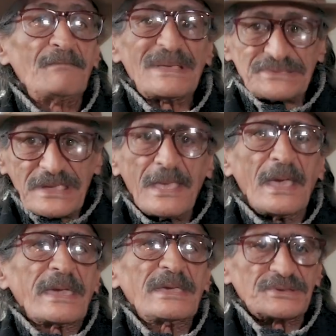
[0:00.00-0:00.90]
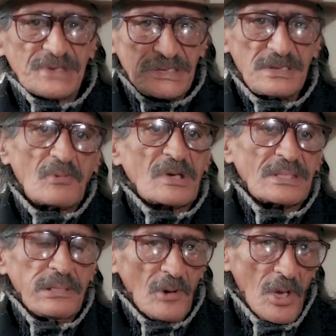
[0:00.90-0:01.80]
ماشي غير جايه
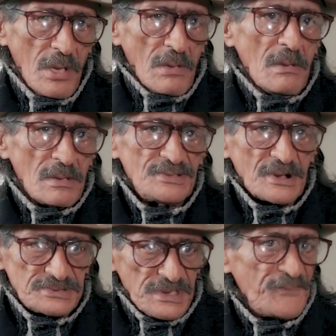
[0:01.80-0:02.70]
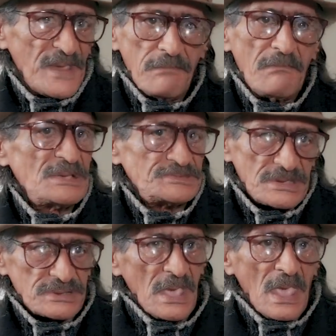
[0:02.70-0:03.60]
وكتلوح داك الشيء فين ما
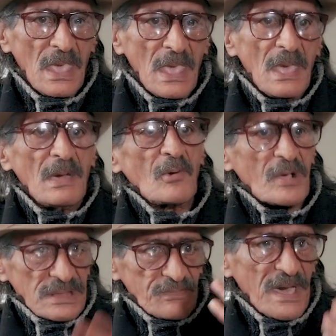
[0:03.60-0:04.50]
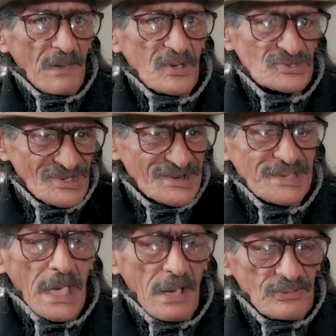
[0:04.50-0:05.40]
جات كتطلص وكتبقى
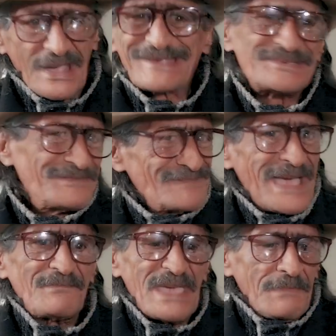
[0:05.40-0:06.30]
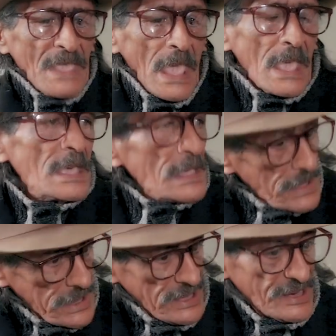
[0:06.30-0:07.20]
مقشرتها وداك الشيء ما ما
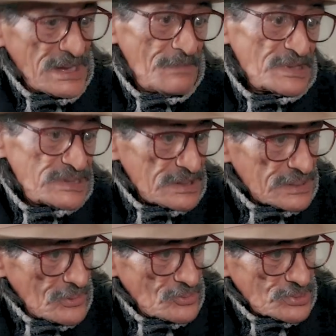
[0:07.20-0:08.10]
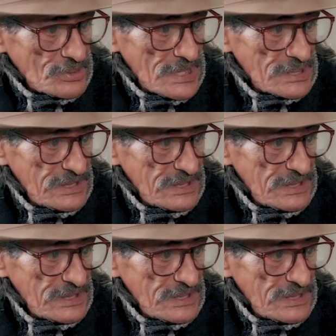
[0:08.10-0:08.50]
خلينا بغيت ندوزو هاد